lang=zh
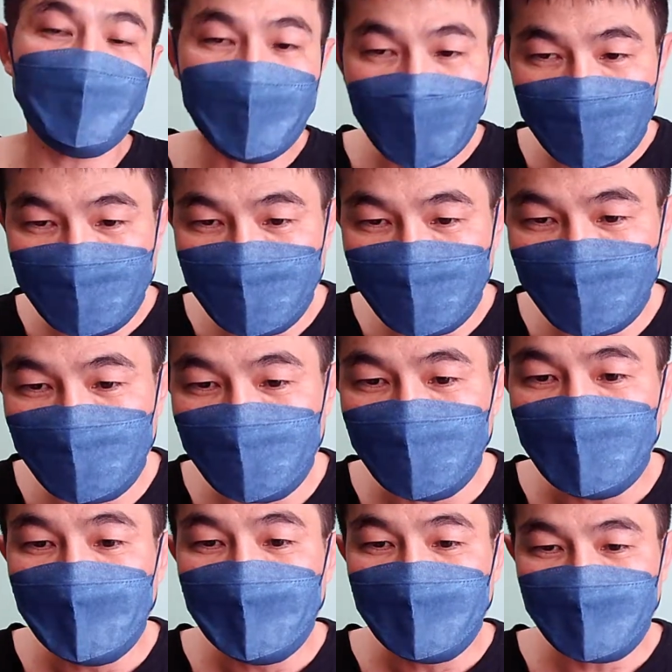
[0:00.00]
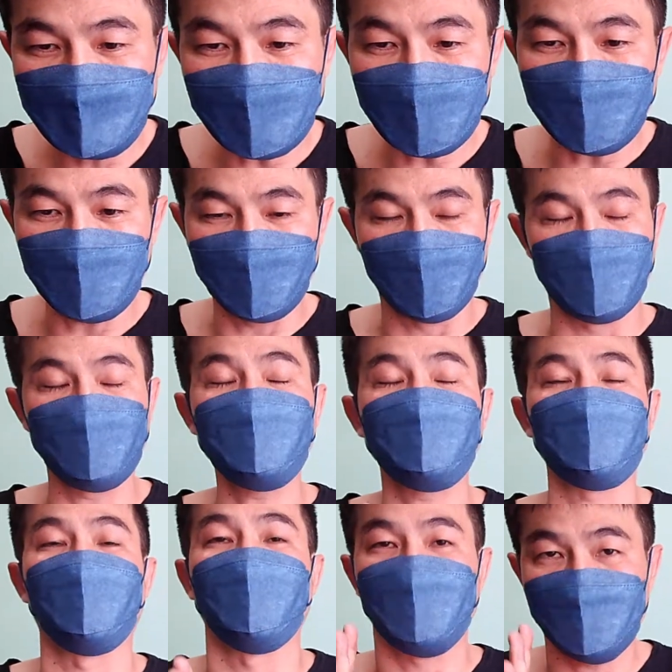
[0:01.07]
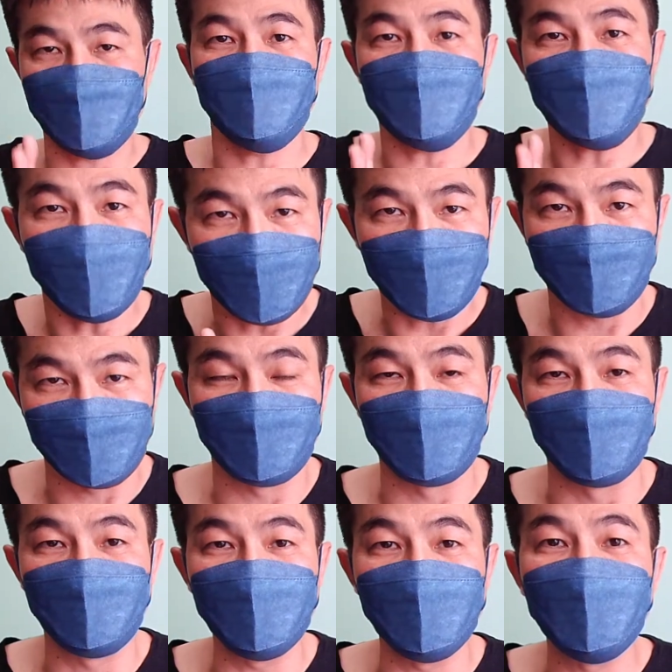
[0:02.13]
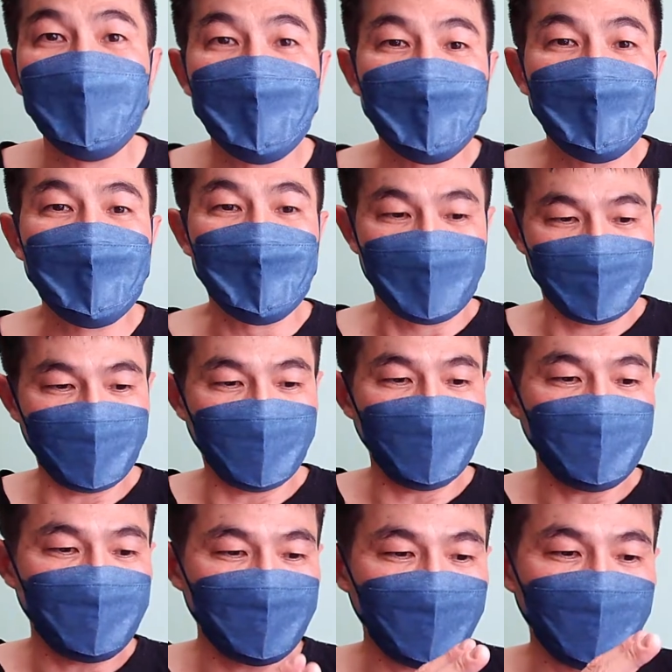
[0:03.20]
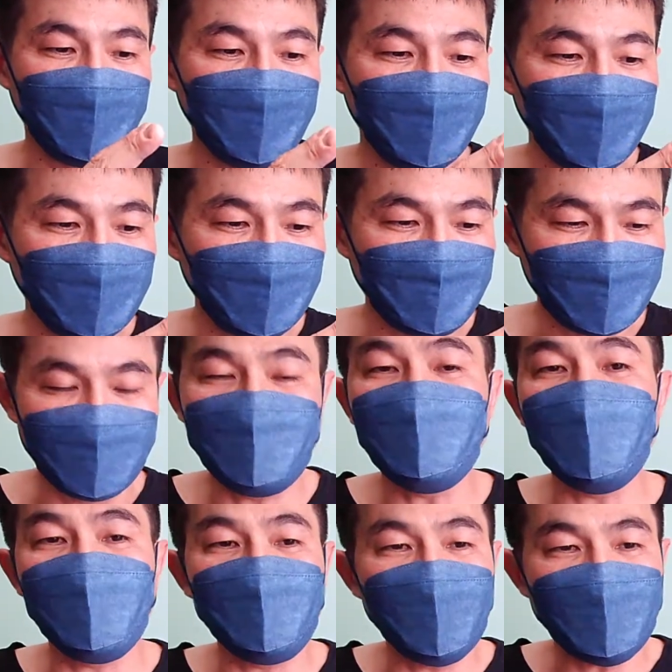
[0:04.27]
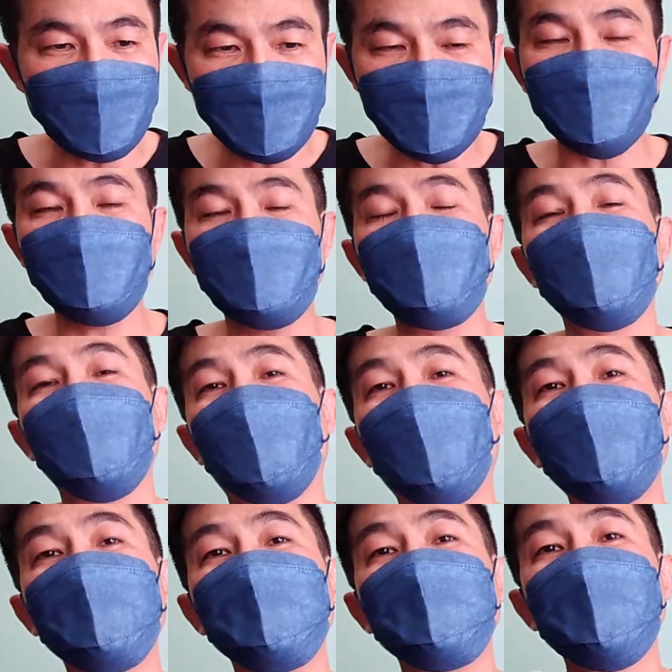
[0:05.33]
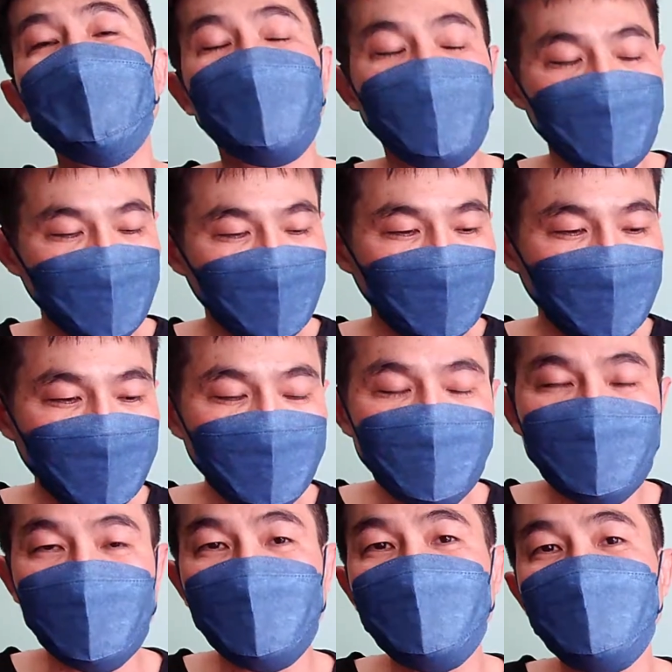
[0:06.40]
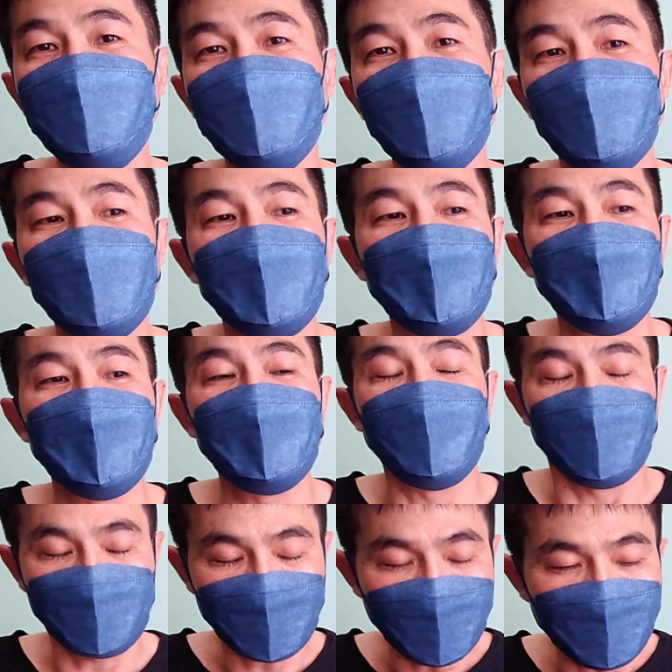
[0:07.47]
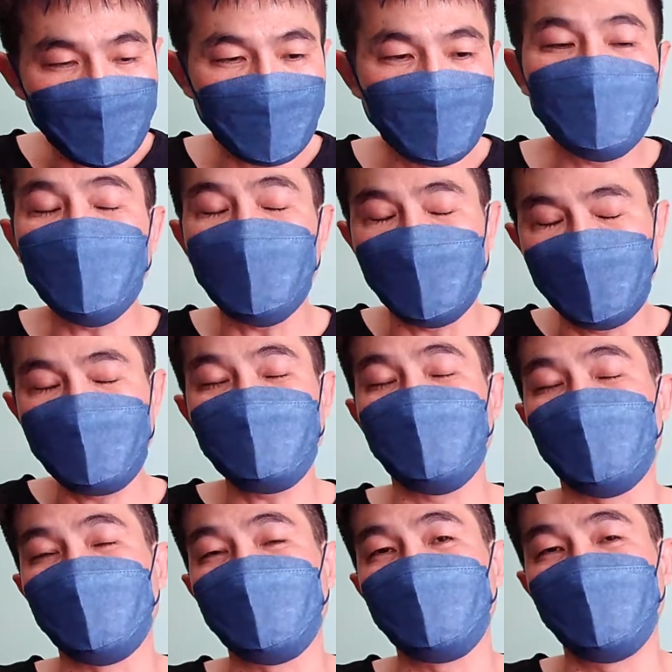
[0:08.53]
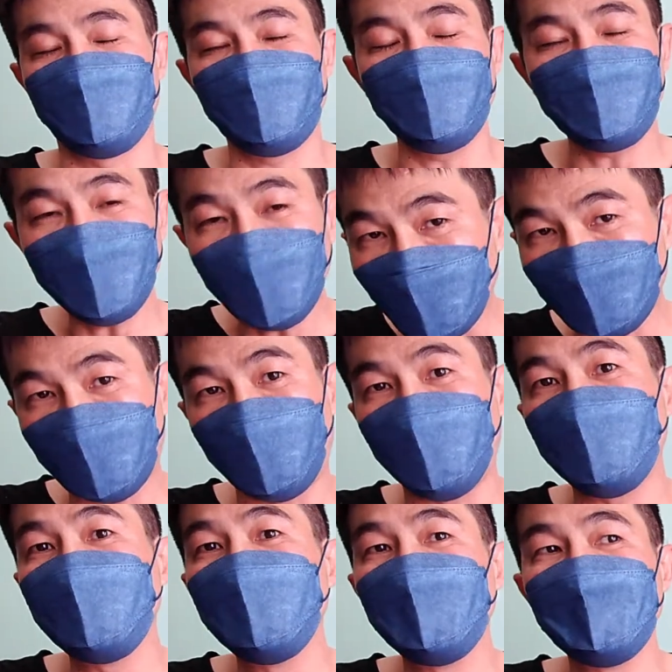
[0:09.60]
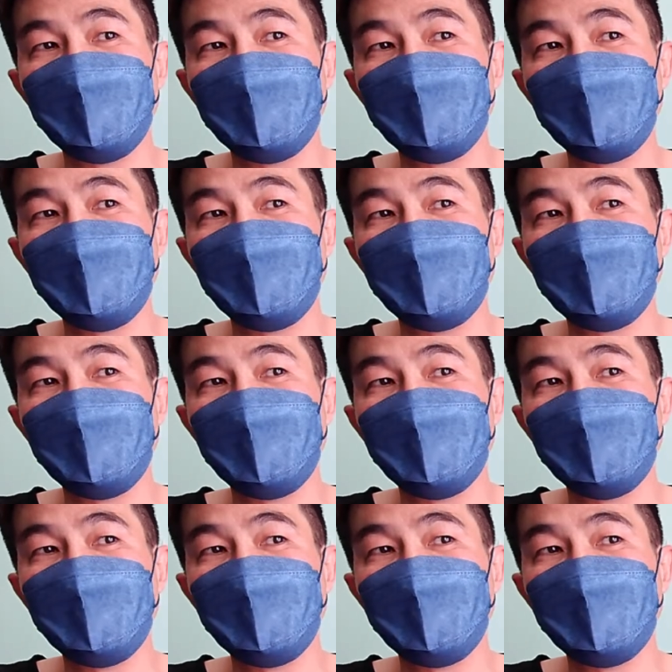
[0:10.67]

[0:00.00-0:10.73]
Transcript: 但是在我所知道的里面，你这个人员被记过或者是记申戒，哦，都不会影响你去报考。